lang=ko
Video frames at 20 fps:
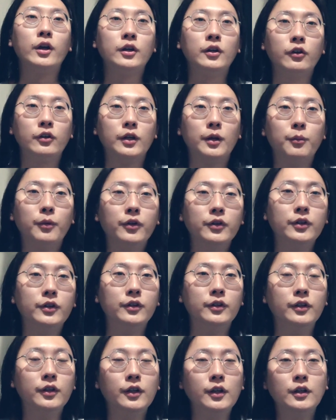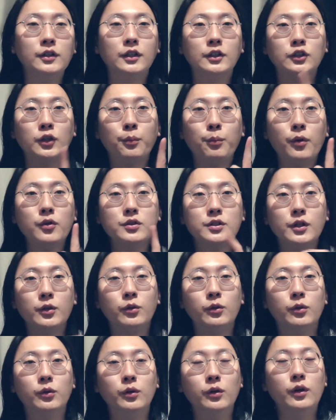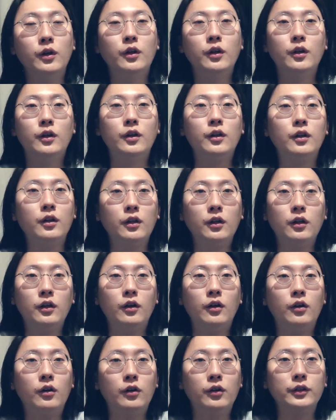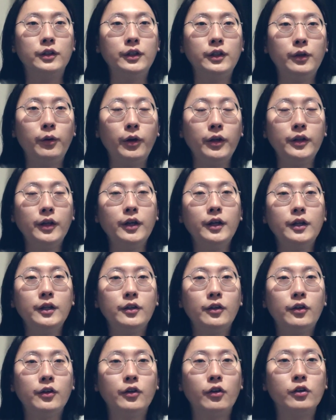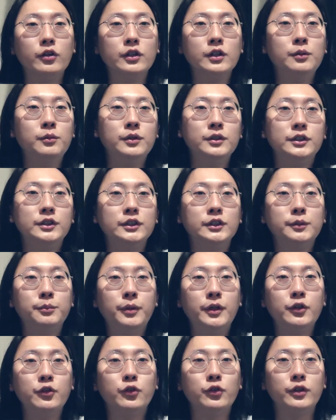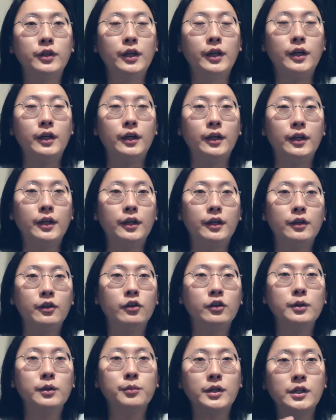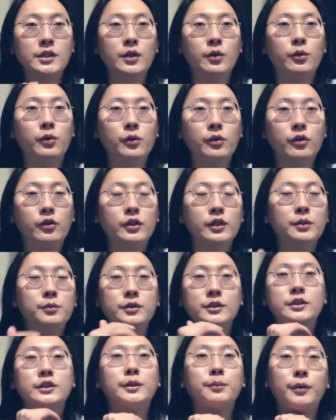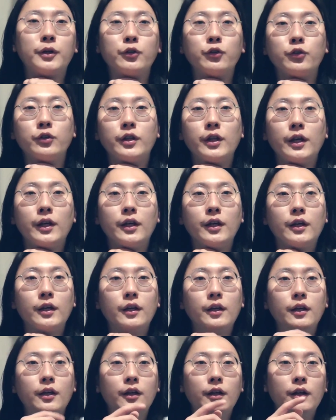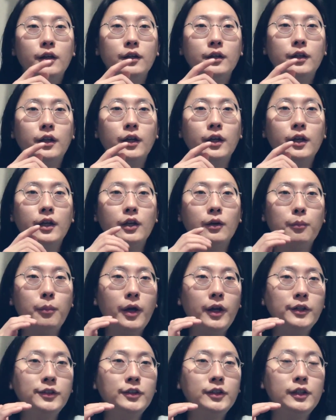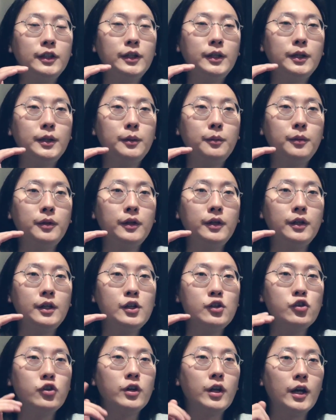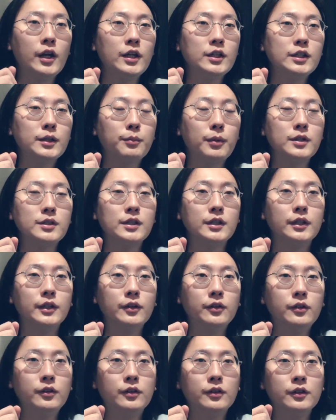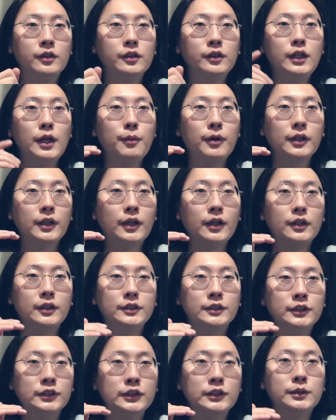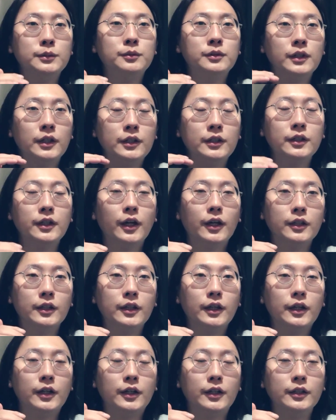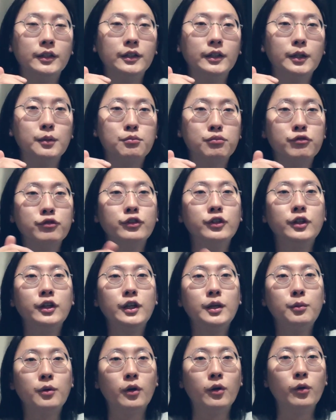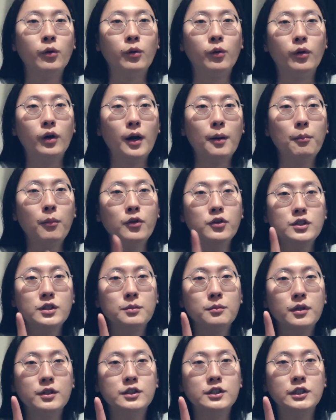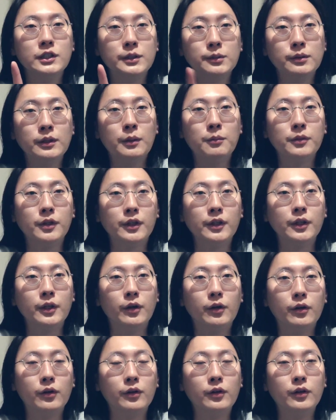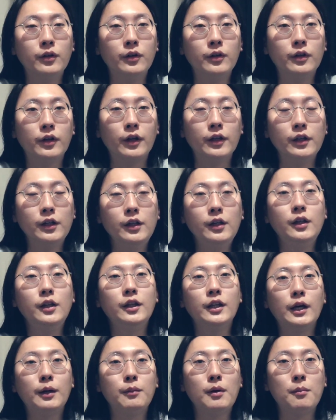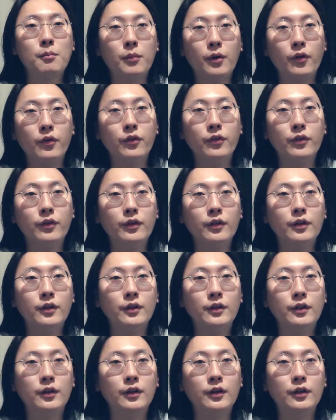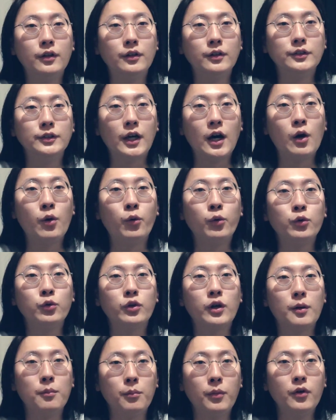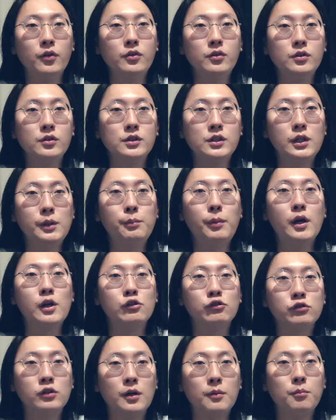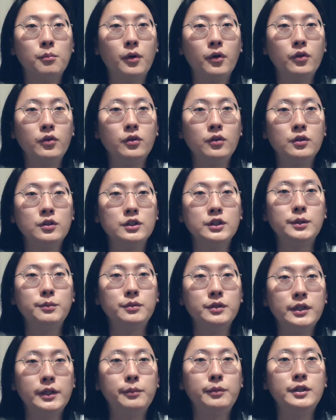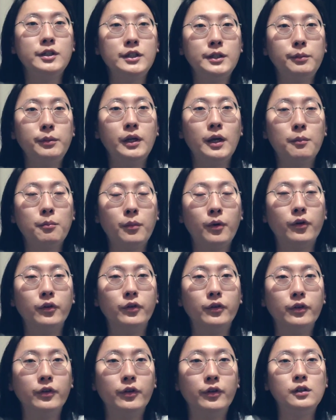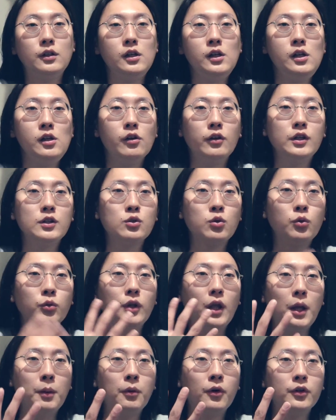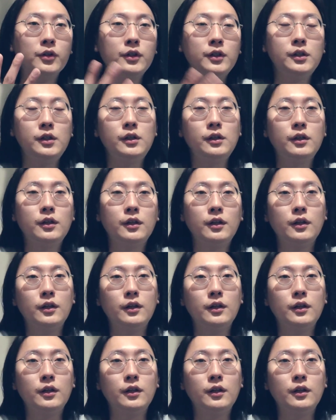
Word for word: 왜 그러냐면은, 첫 번째로 어, 이 회사에서 연금을 지급해 줄 때, 연금 계좌로 연금을 지급해 줄 때, 이게 페이슬립이 일주일에 하나씩 받잖아요. 그때마다 지급을 하는 게 아니라 이게 분기별로 한 번씩만 지급을 하면 된대요. 그러니까 일, 이, 삼 한번, 사, 오, 육 한번, 칠, 팔, 구 한번, 십, 십일, 십이 한번, 일 년에 총 네 번을